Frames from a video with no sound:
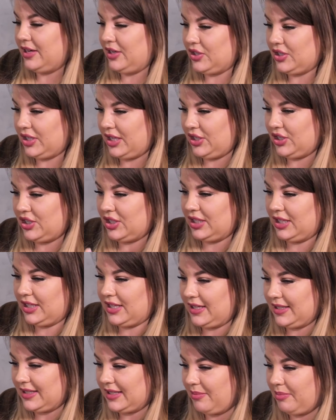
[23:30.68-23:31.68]
Три женщины,
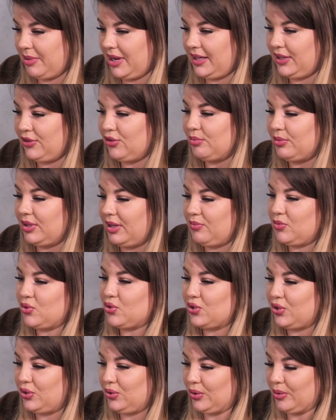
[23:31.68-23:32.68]
три собаки. Думаю, нам
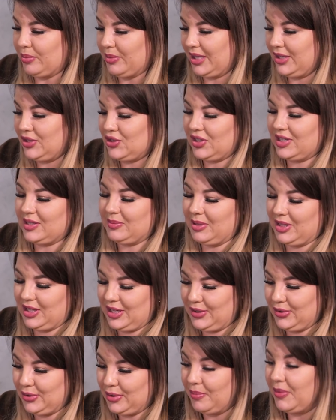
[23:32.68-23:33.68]
нужен дом. Я начала
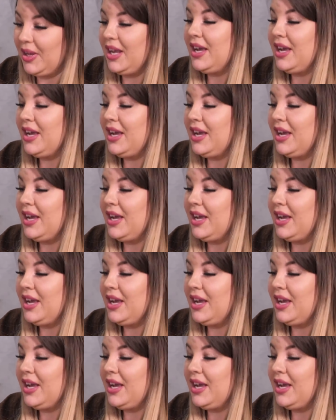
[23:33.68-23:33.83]
смотреть дом.